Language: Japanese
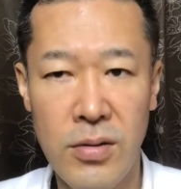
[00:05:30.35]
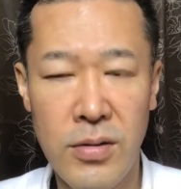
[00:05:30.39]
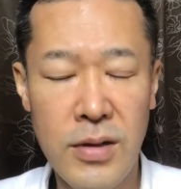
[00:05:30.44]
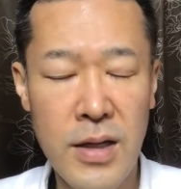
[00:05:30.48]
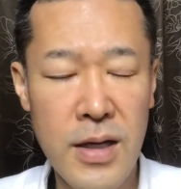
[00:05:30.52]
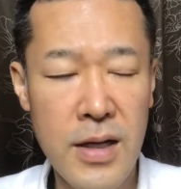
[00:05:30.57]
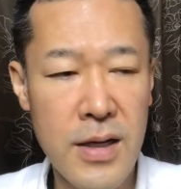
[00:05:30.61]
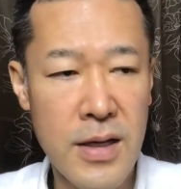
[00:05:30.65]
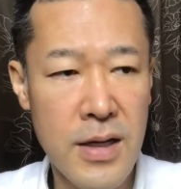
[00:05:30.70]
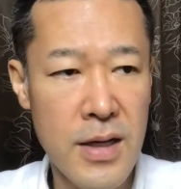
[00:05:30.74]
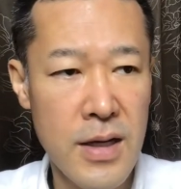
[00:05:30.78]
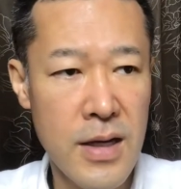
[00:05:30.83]
ほん
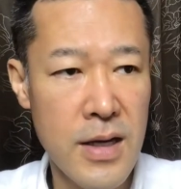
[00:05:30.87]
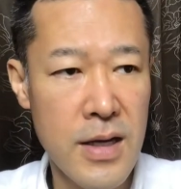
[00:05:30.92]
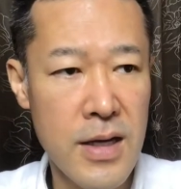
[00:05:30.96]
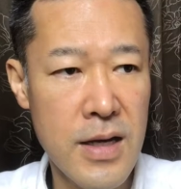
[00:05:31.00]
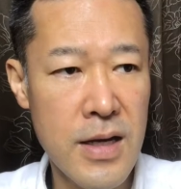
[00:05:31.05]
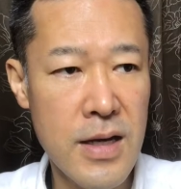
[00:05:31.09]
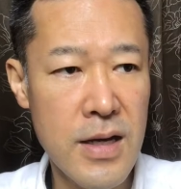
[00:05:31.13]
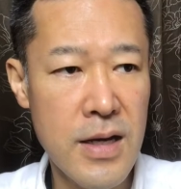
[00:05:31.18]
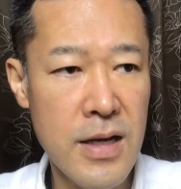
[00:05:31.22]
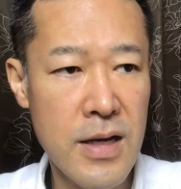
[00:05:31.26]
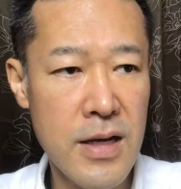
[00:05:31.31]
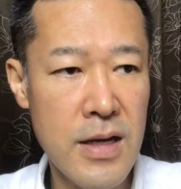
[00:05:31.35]
で、試
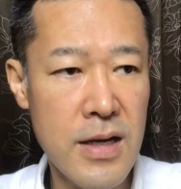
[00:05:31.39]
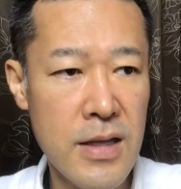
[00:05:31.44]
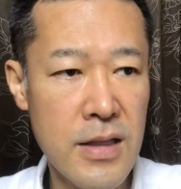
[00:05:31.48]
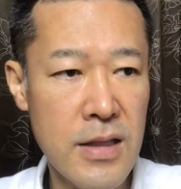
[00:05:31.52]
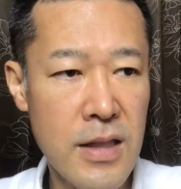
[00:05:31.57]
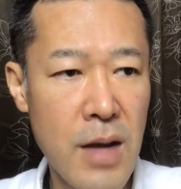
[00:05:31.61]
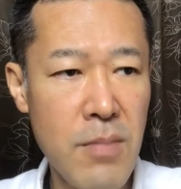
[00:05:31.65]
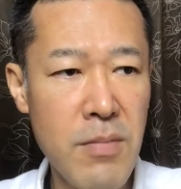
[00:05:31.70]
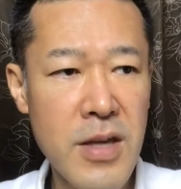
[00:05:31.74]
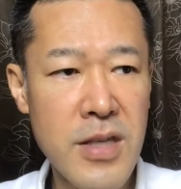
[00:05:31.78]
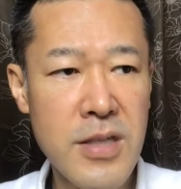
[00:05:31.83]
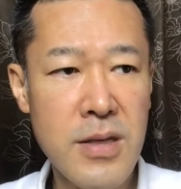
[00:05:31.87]

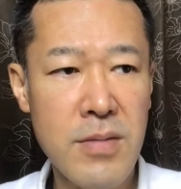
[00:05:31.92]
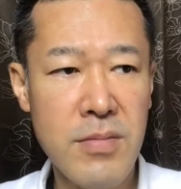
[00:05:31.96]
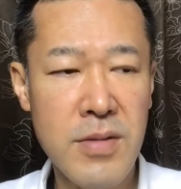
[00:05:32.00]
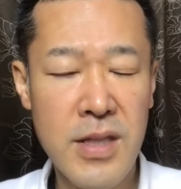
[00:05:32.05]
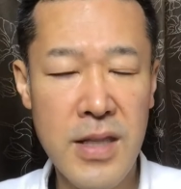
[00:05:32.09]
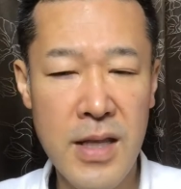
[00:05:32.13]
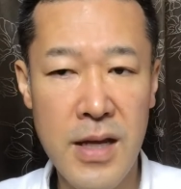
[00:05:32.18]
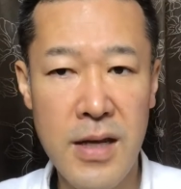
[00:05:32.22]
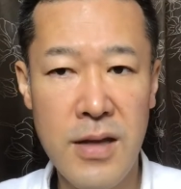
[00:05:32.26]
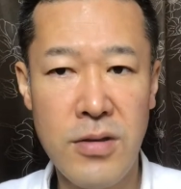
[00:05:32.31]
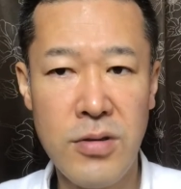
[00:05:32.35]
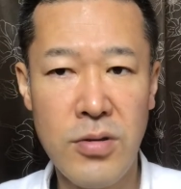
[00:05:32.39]
してみ
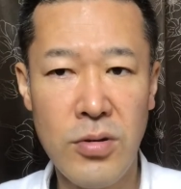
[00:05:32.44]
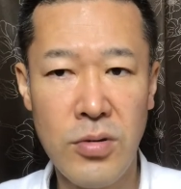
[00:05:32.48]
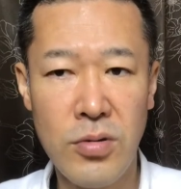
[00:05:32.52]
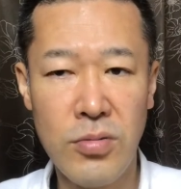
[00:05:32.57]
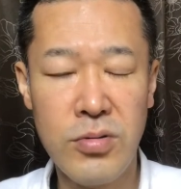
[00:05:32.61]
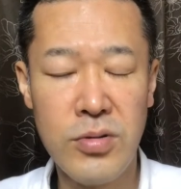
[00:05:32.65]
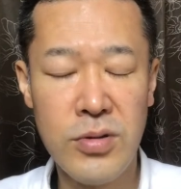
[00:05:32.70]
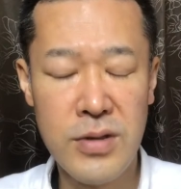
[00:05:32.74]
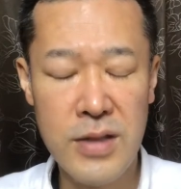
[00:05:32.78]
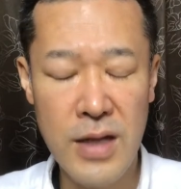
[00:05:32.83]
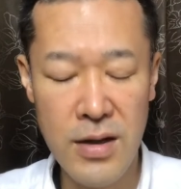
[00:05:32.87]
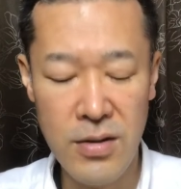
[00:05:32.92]
てちょっと
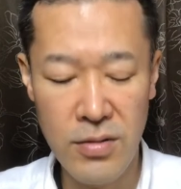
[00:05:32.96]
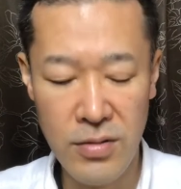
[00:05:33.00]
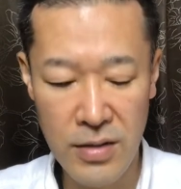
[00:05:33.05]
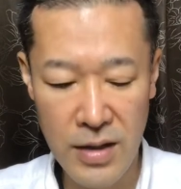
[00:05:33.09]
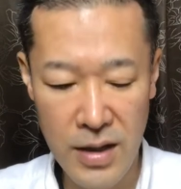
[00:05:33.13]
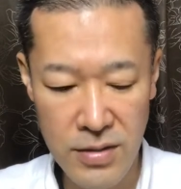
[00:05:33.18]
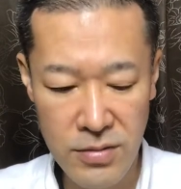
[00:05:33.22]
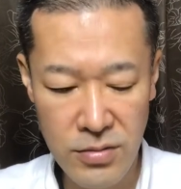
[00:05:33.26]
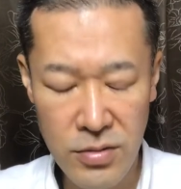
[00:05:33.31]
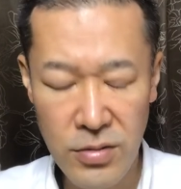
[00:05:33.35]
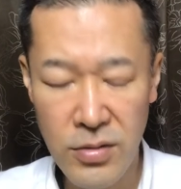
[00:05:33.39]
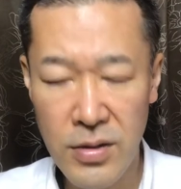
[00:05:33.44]
副作用
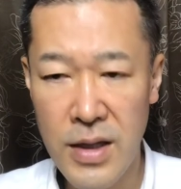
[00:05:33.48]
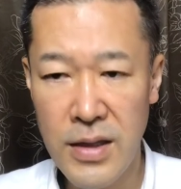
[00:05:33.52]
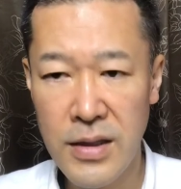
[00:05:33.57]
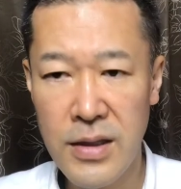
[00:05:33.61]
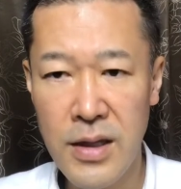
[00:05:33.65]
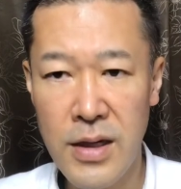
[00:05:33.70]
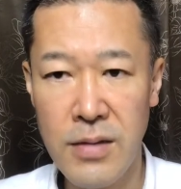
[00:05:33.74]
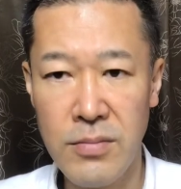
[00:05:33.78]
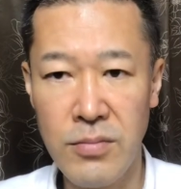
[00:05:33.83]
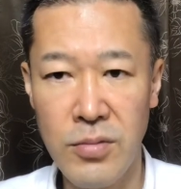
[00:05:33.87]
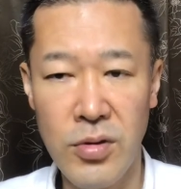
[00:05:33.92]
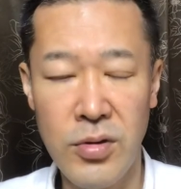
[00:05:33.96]
があるようやっ
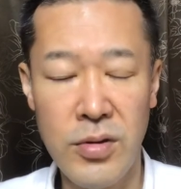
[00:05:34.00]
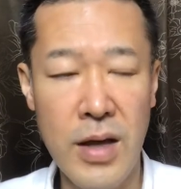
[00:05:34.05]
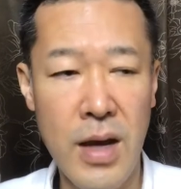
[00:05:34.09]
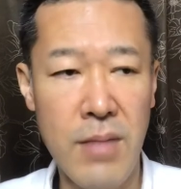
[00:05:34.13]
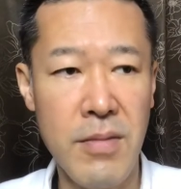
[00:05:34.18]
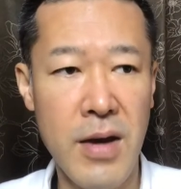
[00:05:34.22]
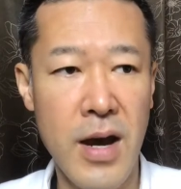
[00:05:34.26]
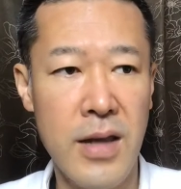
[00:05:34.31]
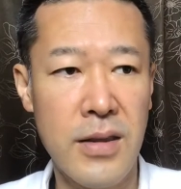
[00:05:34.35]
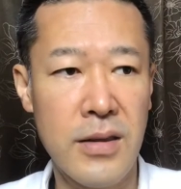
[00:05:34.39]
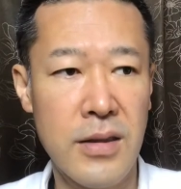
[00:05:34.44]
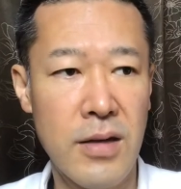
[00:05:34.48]
たらもうや
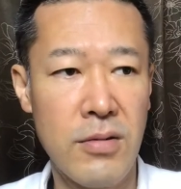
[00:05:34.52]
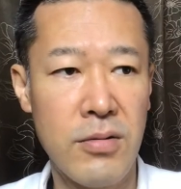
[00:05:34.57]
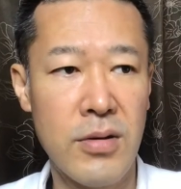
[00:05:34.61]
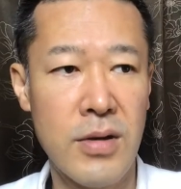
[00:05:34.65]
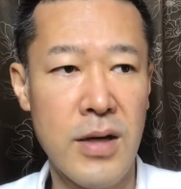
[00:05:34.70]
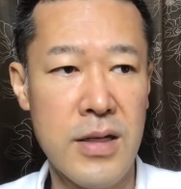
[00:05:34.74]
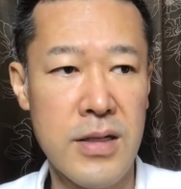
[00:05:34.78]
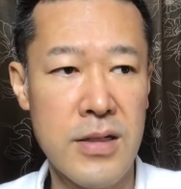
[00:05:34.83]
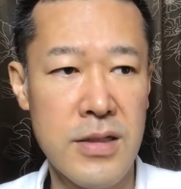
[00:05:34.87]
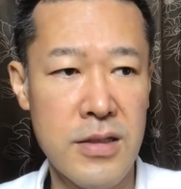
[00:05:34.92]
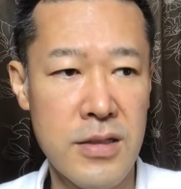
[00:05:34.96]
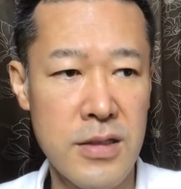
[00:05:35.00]
めはった方
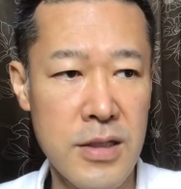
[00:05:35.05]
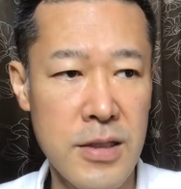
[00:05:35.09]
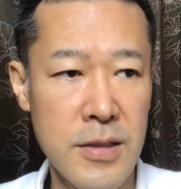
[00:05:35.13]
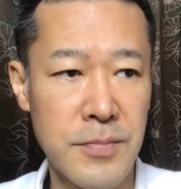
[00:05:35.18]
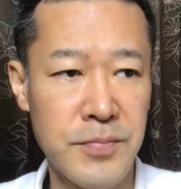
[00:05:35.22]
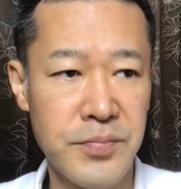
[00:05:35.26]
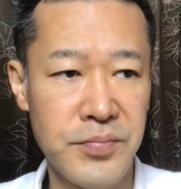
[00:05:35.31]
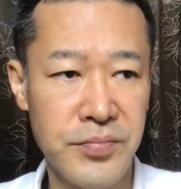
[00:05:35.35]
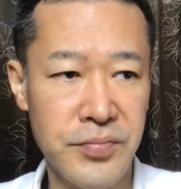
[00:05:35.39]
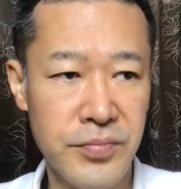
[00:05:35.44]
がいいし、